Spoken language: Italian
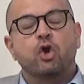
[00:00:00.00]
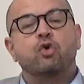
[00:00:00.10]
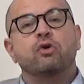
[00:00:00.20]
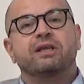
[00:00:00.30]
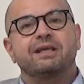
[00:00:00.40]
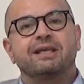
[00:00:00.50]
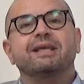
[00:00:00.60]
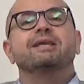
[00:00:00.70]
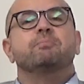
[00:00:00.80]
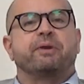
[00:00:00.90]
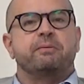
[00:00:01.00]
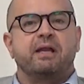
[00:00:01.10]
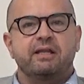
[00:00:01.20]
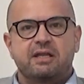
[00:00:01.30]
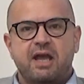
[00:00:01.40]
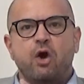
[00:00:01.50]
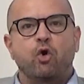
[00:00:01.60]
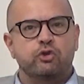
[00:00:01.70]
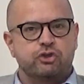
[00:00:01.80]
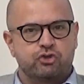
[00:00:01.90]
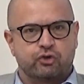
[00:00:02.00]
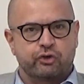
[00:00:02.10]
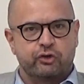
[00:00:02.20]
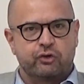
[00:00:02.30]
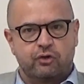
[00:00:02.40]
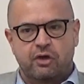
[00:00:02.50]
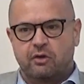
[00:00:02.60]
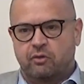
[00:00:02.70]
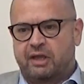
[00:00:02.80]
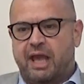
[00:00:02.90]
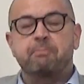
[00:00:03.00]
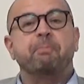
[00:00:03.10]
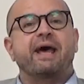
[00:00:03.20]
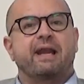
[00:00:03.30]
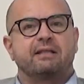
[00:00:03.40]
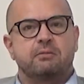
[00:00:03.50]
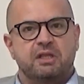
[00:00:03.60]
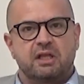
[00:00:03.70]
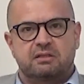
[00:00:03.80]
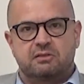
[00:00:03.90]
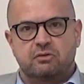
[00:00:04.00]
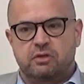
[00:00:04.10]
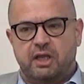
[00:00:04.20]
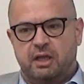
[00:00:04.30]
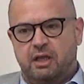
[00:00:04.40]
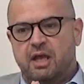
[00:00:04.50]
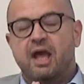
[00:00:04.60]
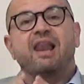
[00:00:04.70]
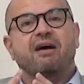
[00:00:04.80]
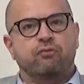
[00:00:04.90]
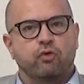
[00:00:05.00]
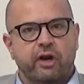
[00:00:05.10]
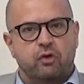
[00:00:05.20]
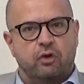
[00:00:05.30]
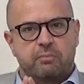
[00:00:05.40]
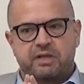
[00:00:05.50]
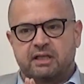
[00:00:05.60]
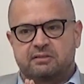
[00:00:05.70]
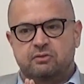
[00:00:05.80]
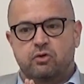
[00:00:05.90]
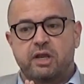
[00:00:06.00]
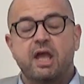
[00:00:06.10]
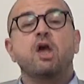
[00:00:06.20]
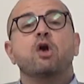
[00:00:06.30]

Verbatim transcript: con chi in prima linea ogni giorno okay, parla di mediazione, lavora con la mediazione,